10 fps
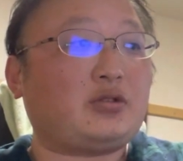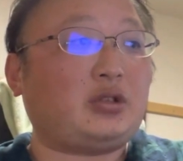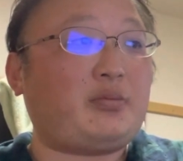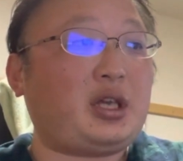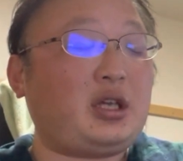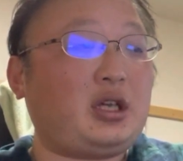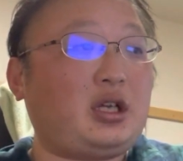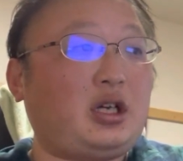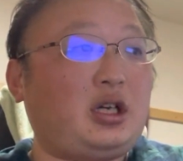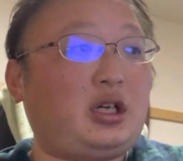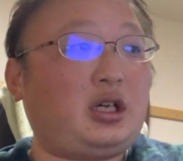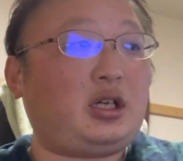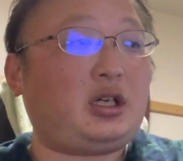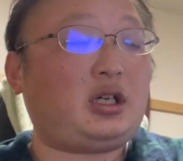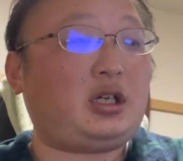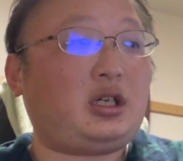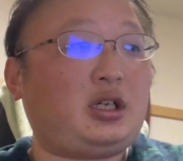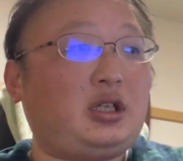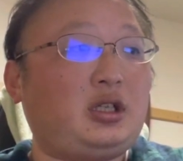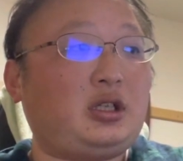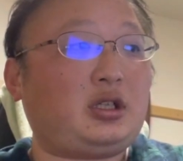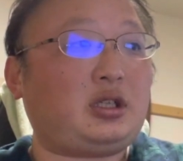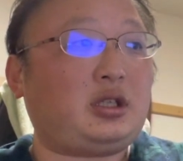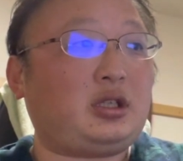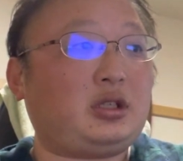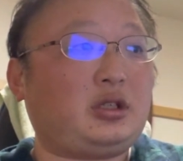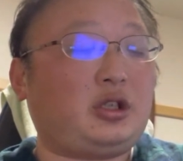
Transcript: そんなメンヘラっ